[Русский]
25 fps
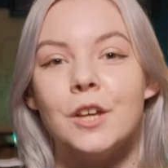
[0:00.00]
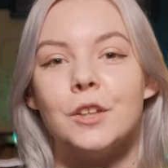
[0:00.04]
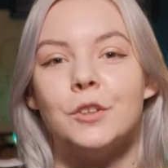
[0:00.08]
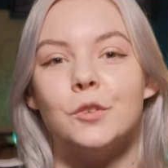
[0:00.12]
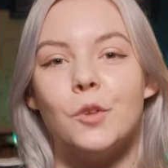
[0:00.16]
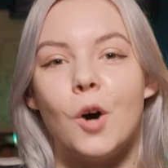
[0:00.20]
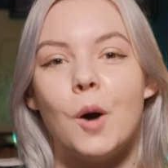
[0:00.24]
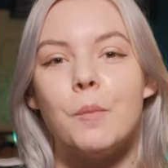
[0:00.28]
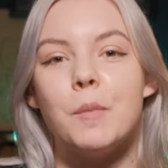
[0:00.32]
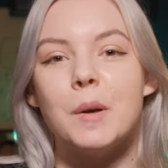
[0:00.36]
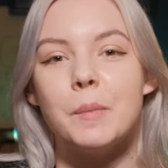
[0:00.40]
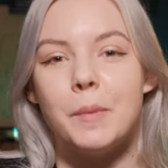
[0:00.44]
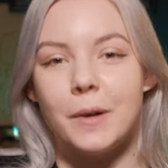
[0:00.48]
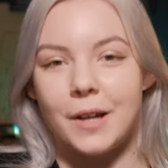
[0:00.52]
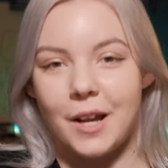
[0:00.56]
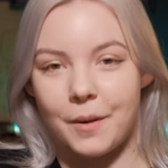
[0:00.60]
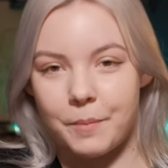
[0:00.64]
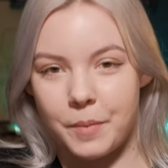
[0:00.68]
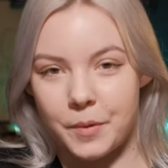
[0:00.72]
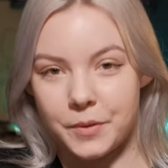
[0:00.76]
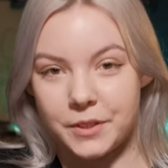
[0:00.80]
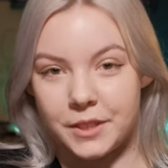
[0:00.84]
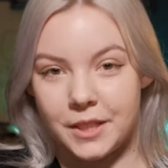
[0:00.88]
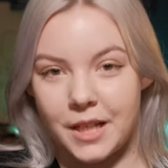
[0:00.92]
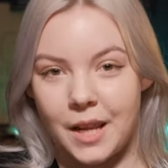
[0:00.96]
Ну а мы пока
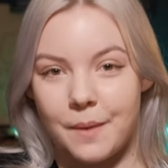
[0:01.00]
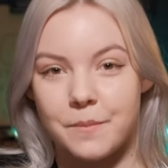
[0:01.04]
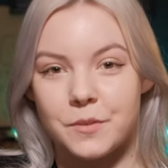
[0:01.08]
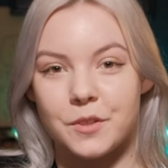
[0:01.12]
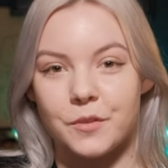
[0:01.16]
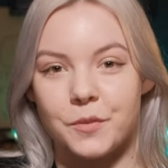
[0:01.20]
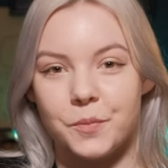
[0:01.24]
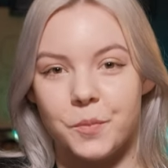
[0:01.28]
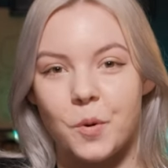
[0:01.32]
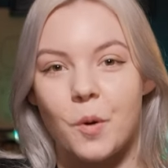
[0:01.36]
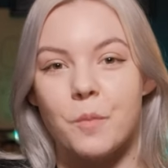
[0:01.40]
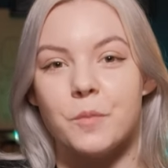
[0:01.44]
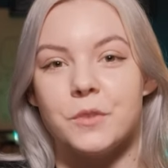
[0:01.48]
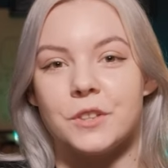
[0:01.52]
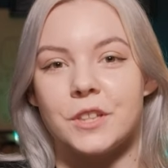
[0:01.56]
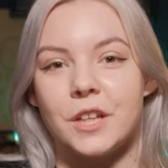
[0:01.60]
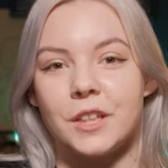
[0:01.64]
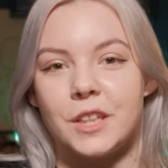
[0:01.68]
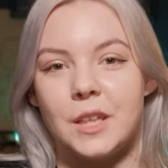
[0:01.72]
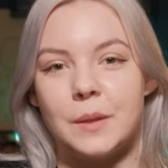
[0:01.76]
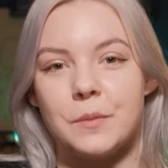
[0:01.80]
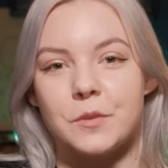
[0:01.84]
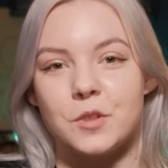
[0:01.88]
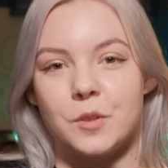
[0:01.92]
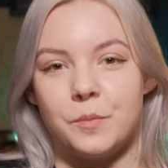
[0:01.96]
постараемся вспомнить,
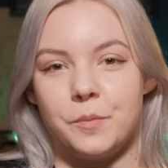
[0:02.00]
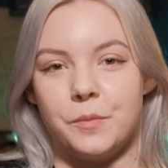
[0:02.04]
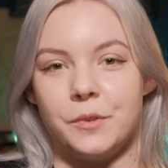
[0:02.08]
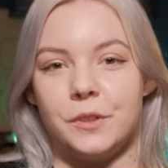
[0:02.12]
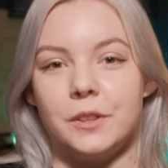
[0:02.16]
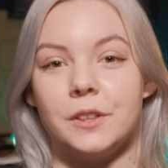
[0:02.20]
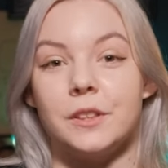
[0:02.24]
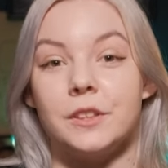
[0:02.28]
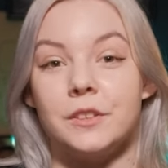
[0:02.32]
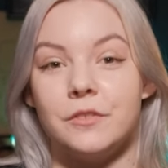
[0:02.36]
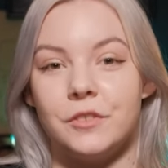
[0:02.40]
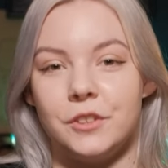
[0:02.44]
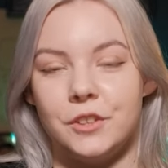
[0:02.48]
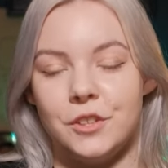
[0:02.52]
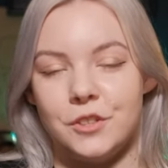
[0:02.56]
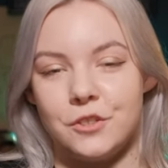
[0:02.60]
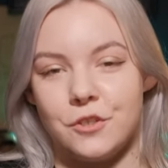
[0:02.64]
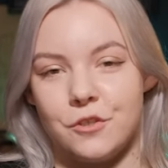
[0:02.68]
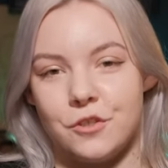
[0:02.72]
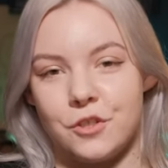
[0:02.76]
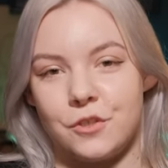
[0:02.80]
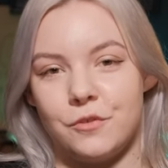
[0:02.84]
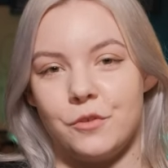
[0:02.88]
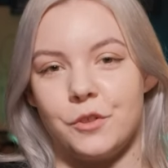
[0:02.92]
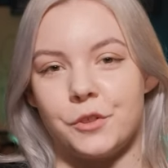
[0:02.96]
каким же был
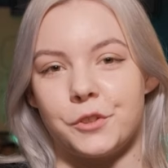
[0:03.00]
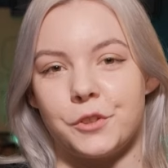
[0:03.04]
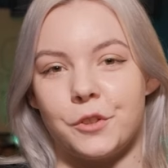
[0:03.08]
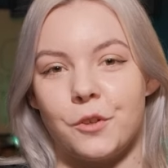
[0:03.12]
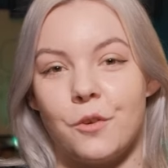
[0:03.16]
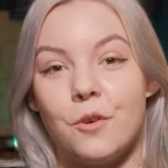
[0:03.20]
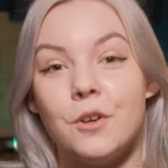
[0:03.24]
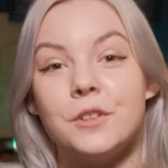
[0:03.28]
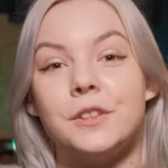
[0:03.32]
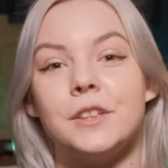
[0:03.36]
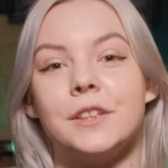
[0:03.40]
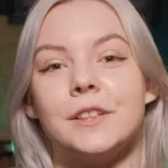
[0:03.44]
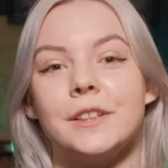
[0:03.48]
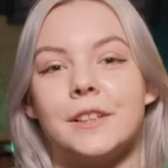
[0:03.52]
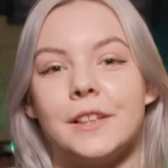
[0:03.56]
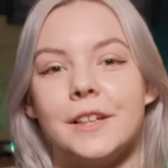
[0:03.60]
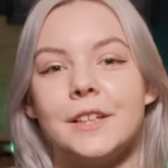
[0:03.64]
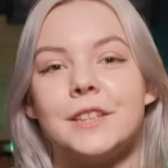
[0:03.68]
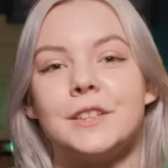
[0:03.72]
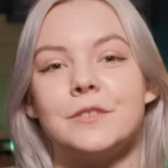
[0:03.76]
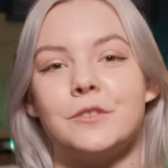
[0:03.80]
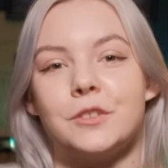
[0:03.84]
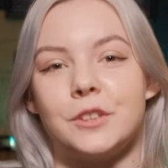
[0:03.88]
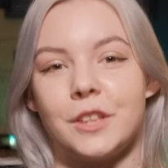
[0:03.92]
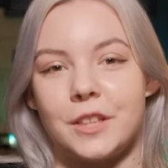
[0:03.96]
2004 год, и для
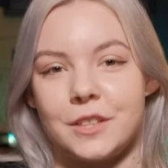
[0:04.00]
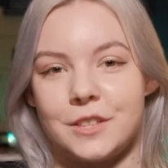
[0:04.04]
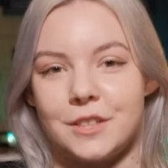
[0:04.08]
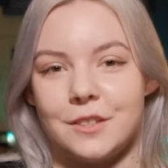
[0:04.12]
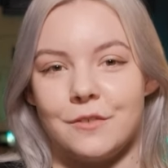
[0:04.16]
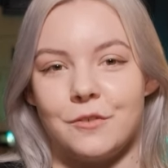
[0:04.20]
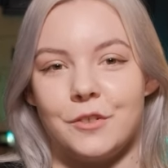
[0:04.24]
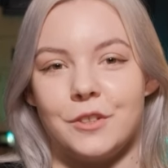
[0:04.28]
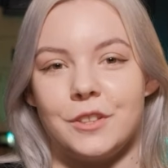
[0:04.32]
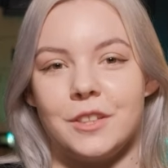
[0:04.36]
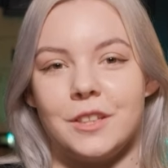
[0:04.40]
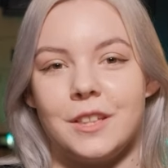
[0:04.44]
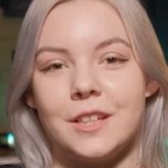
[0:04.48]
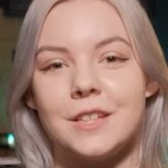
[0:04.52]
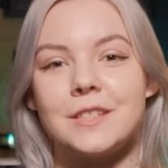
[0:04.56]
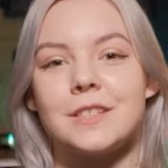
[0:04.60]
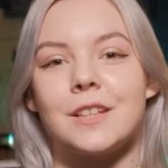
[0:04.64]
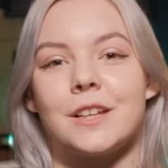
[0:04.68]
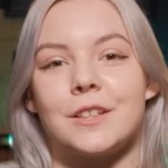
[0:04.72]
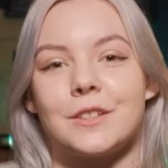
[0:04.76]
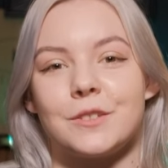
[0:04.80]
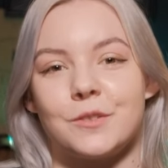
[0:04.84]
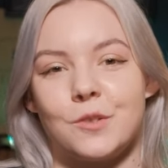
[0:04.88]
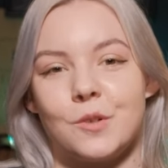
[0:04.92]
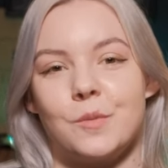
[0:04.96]
этого у нас сегодня есть
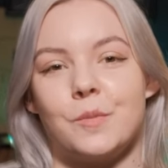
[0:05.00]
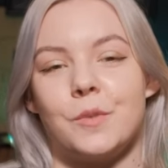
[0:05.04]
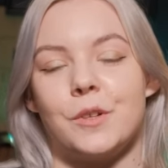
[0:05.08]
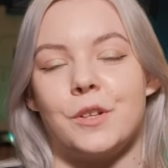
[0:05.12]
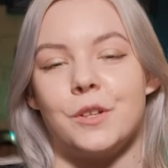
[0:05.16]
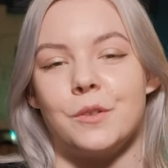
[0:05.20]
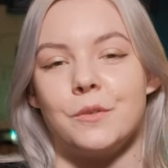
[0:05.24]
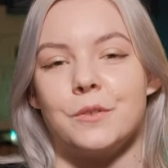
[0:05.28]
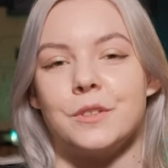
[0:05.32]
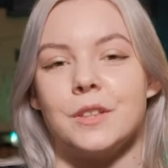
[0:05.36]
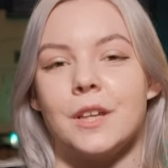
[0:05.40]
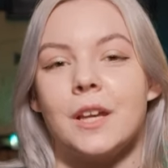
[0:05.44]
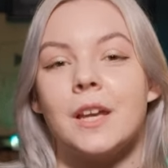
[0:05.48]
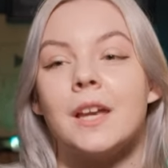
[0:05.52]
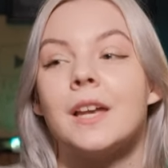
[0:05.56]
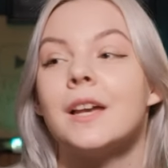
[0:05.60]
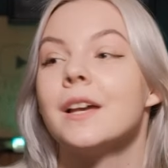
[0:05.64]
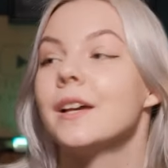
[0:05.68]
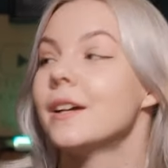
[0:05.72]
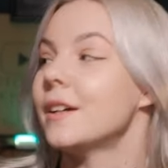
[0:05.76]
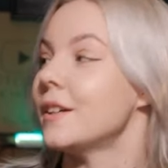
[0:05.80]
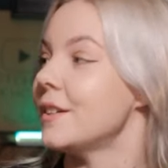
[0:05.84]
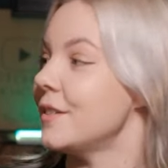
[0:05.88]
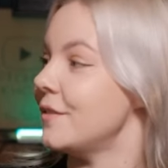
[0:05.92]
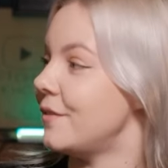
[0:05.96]
особые люди.
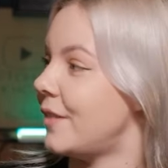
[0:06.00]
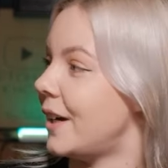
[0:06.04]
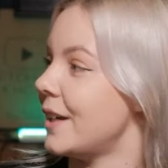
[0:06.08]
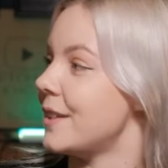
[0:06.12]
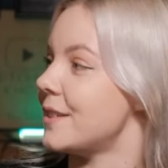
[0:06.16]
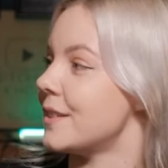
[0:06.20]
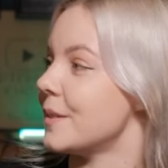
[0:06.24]
Вася,